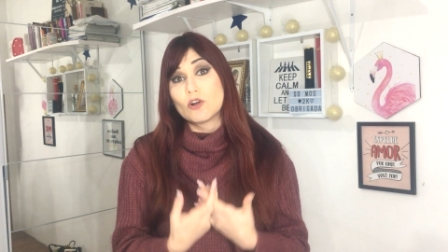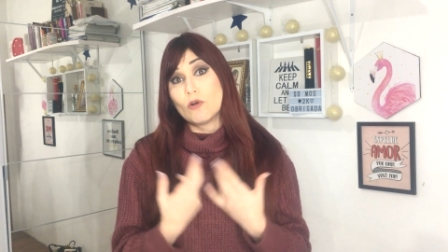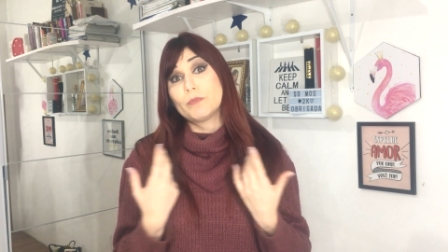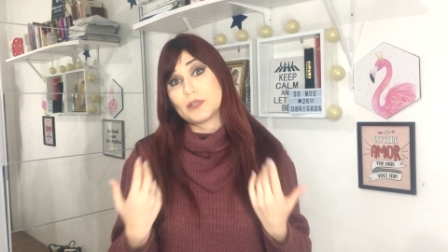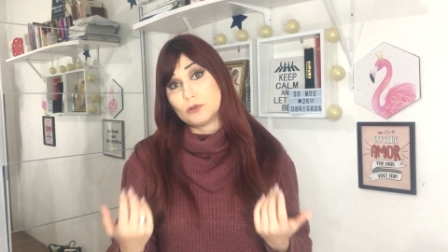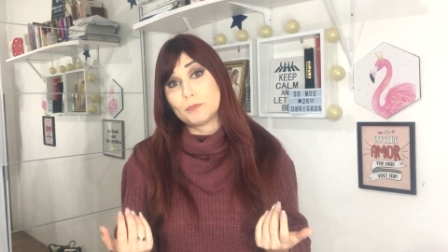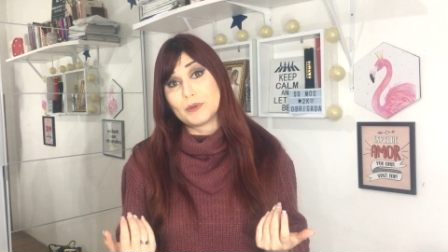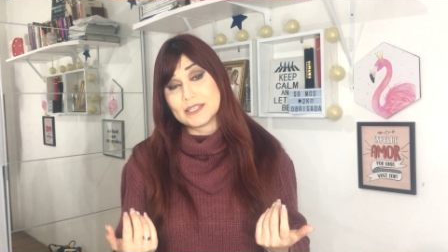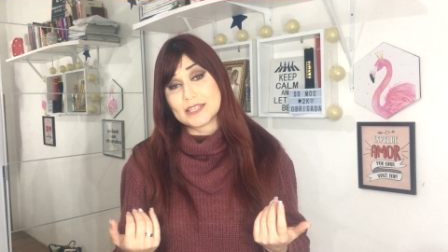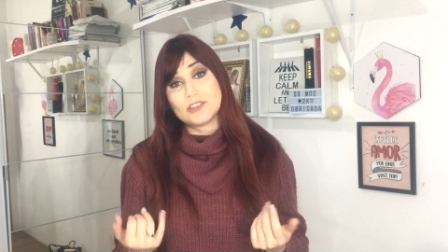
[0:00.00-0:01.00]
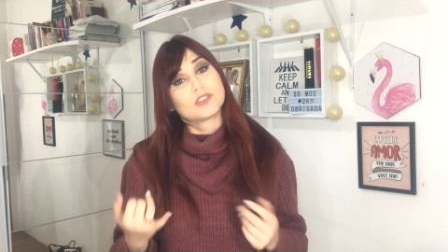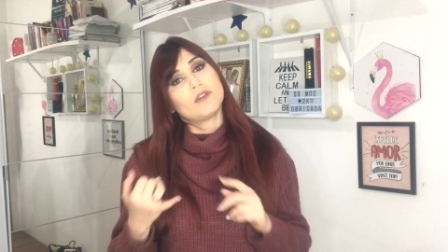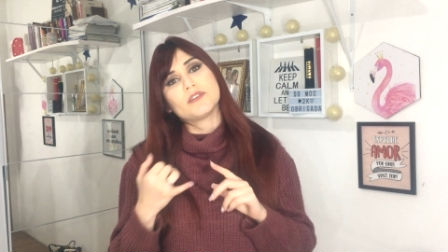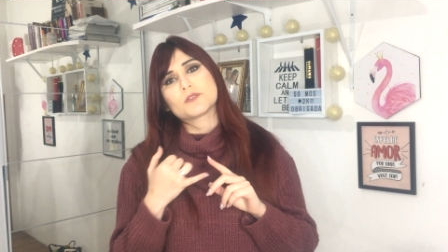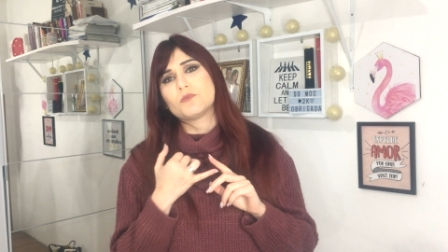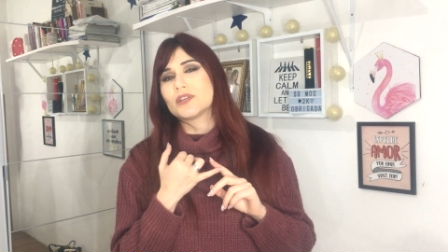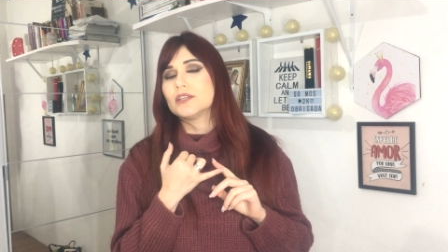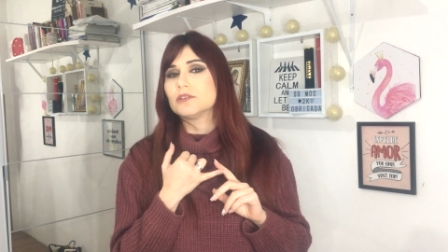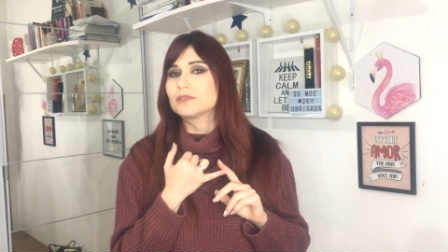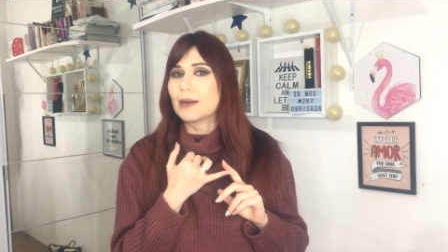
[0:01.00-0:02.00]
comprando presente, talvez porque
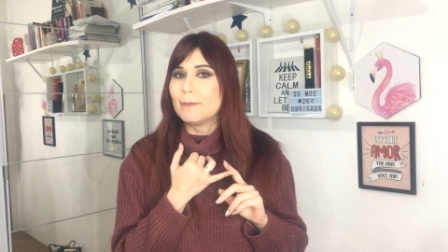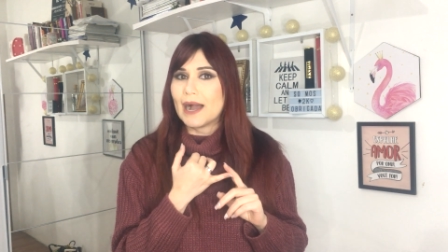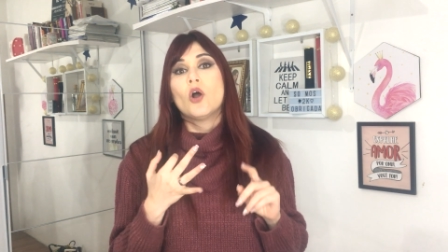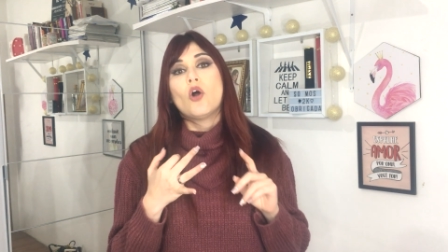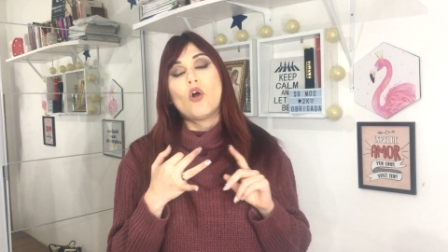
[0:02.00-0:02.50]
não trabalham